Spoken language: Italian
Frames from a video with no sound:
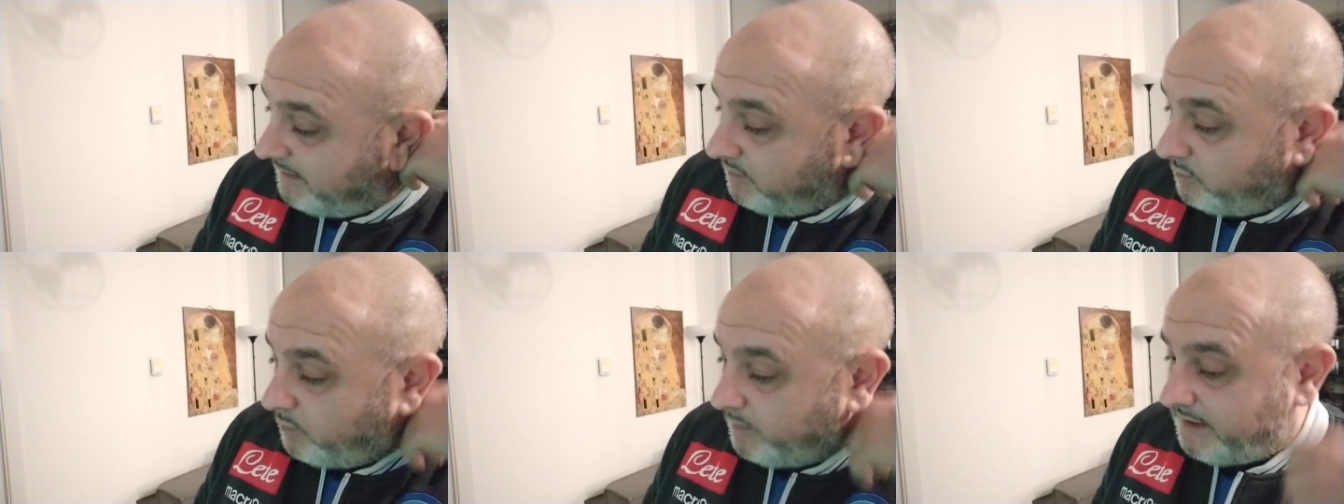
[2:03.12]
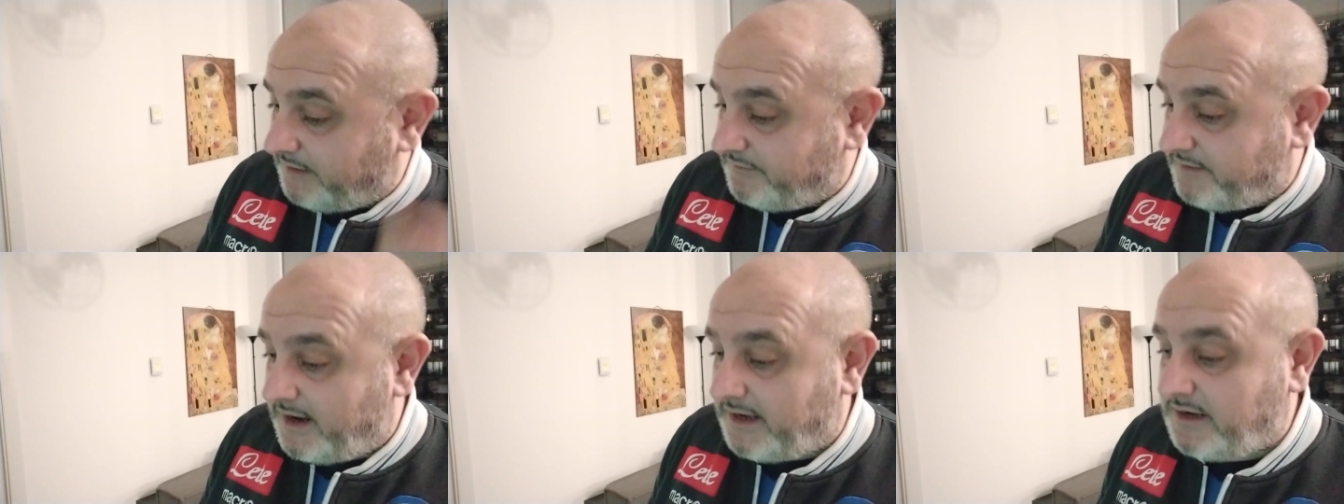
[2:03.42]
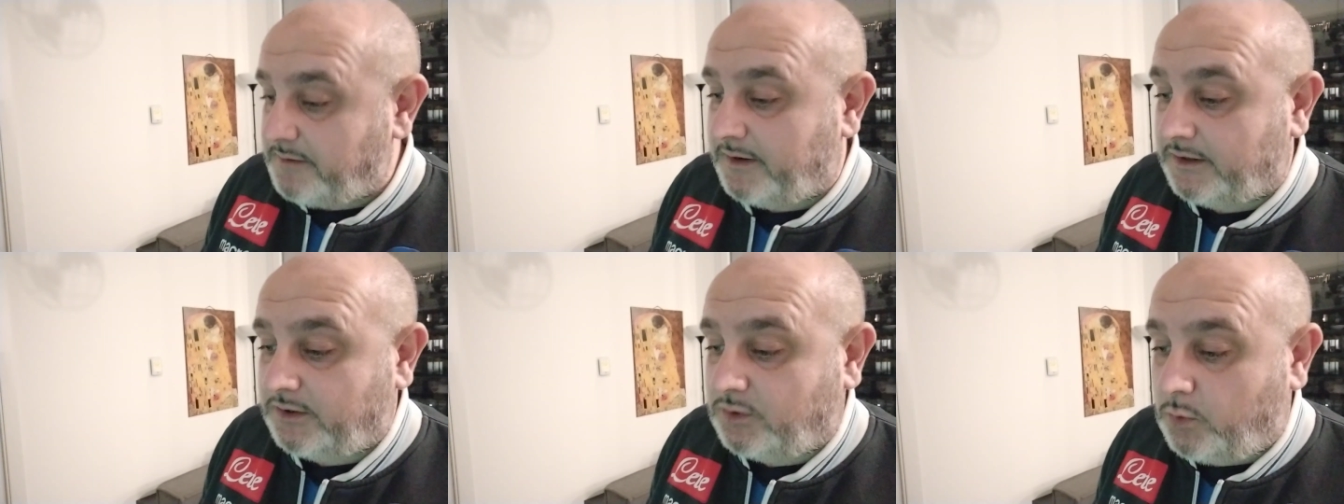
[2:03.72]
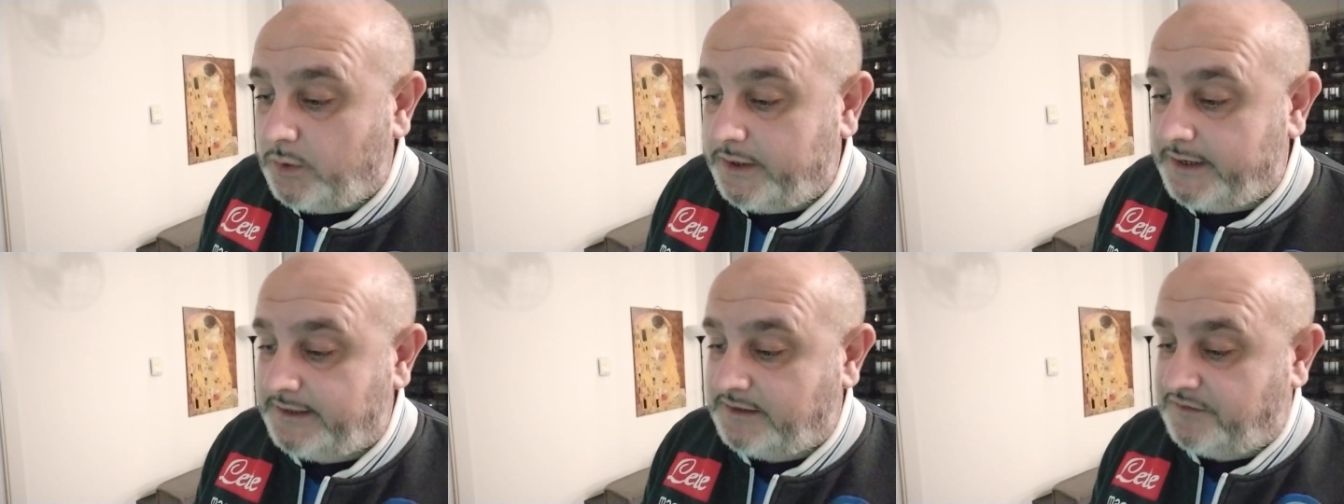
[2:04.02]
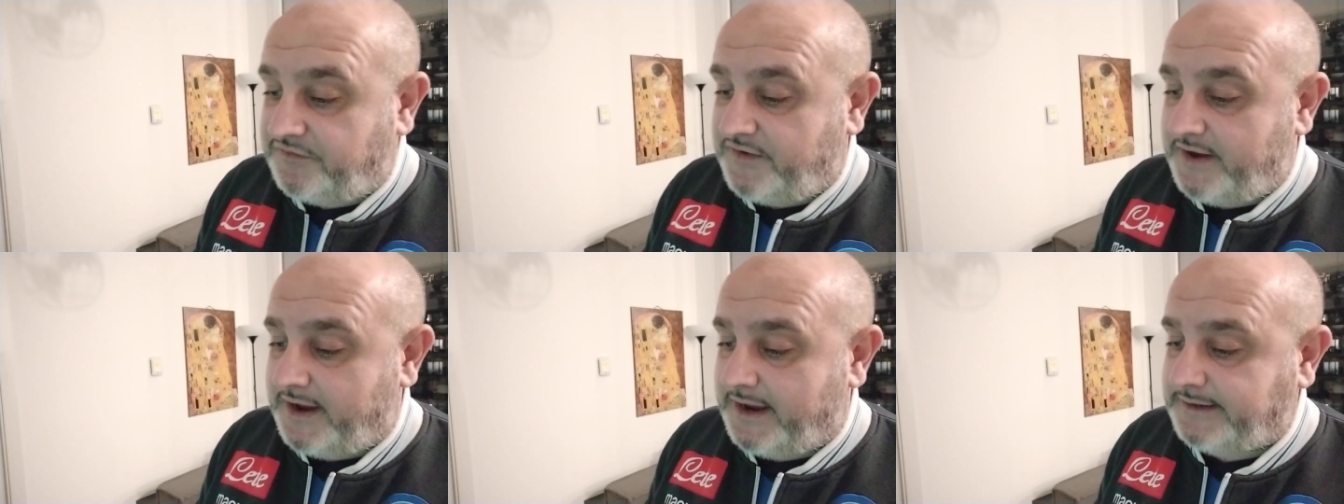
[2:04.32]
mal qui, vieni mal qui,
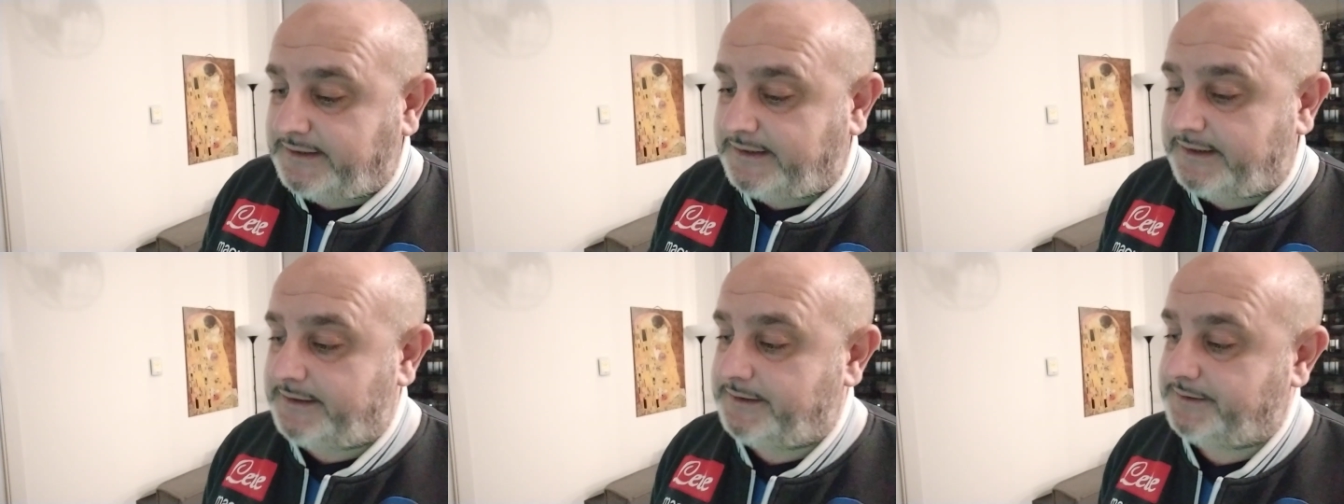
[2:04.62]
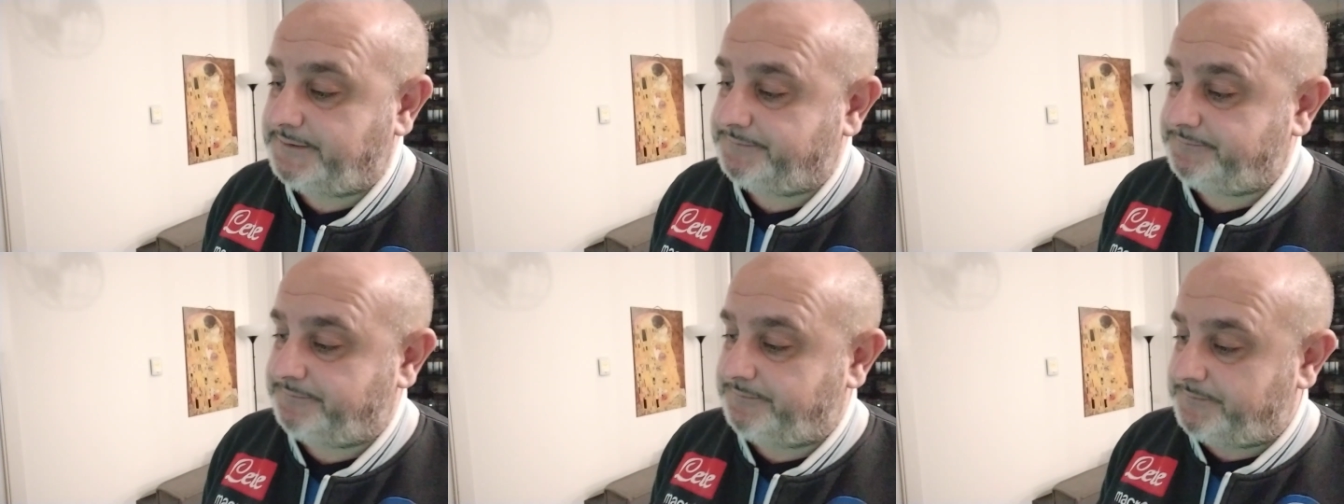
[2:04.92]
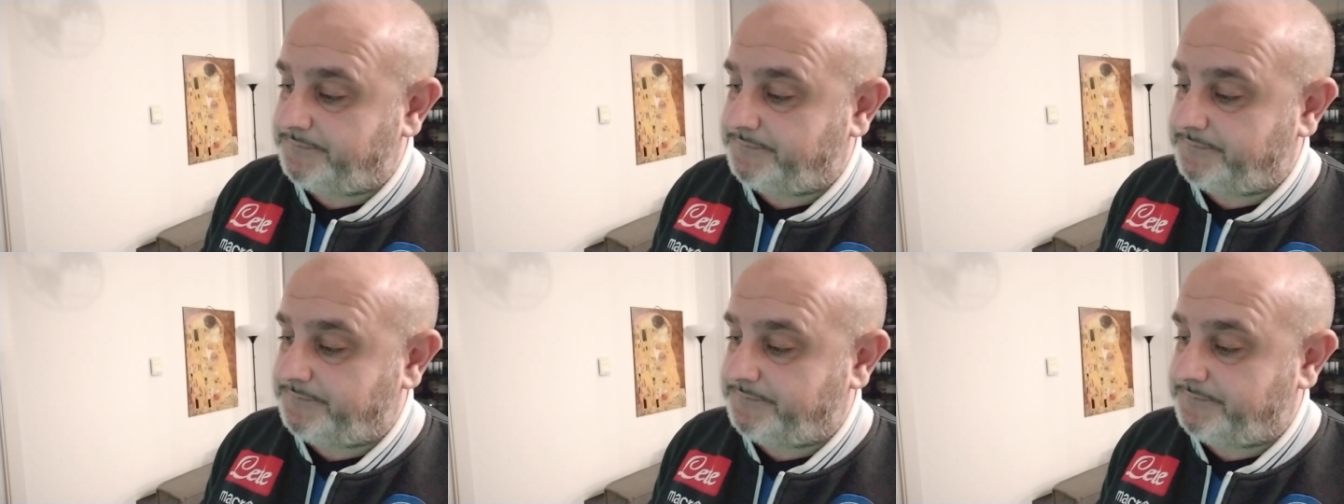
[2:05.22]
difendi.